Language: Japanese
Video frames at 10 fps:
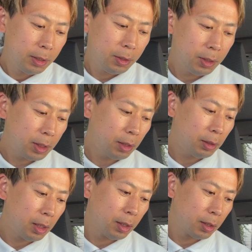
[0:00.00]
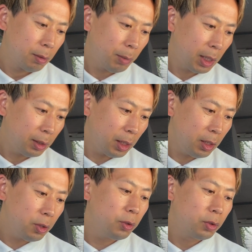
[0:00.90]
すぐ近くなんですけど、まあ、簡
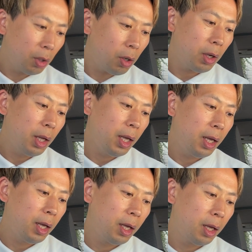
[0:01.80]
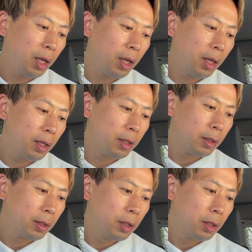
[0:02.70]
単に言うと、えー